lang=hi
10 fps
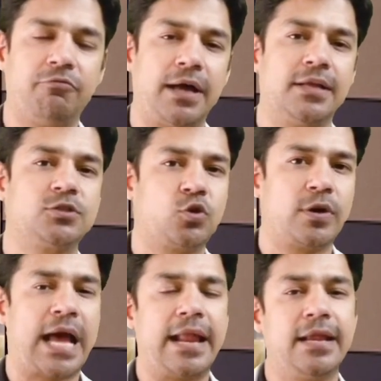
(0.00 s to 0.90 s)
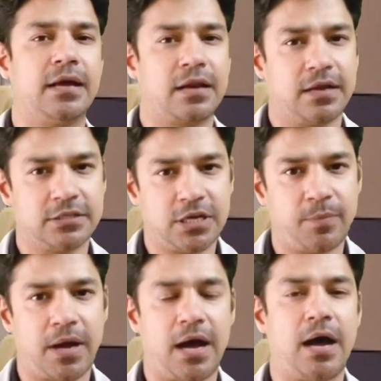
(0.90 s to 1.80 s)
वायरस को कैरी कर कर जब
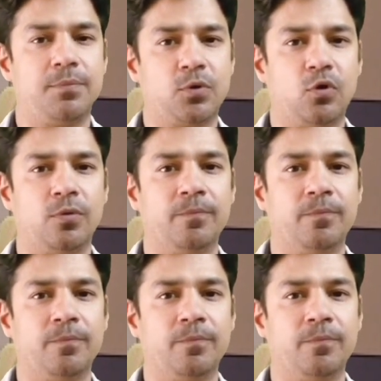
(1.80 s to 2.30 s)
आपको